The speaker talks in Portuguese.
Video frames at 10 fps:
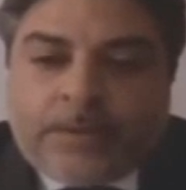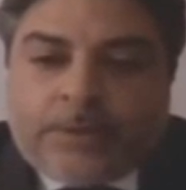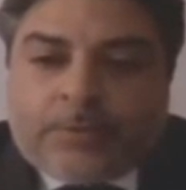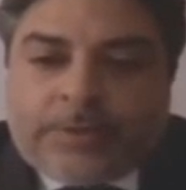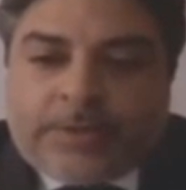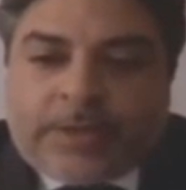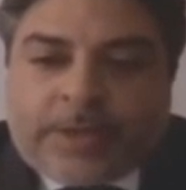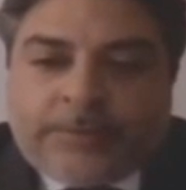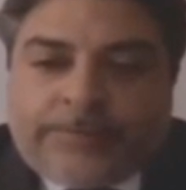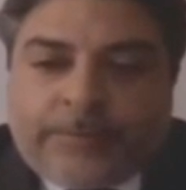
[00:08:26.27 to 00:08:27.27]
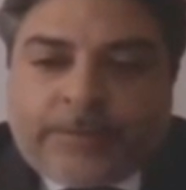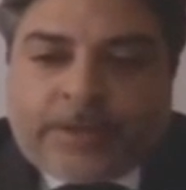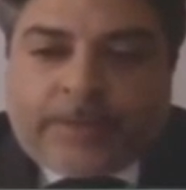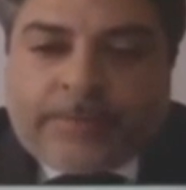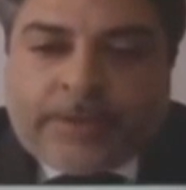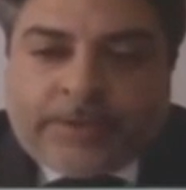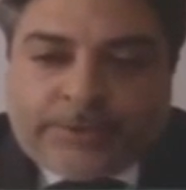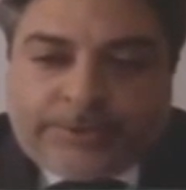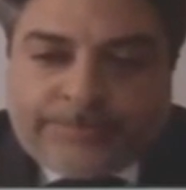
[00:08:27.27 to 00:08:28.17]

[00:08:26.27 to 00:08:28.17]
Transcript: e condenado publicamente.